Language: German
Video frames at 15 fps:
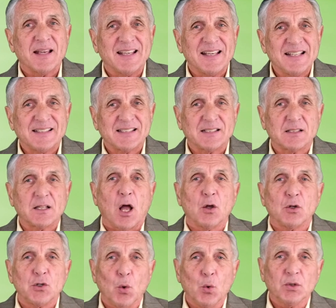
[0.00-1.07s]
ist
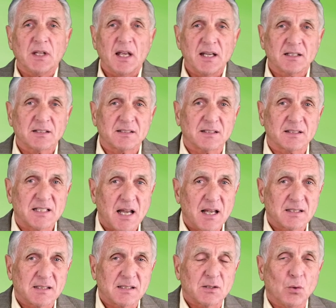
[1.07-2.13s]
Jodexzess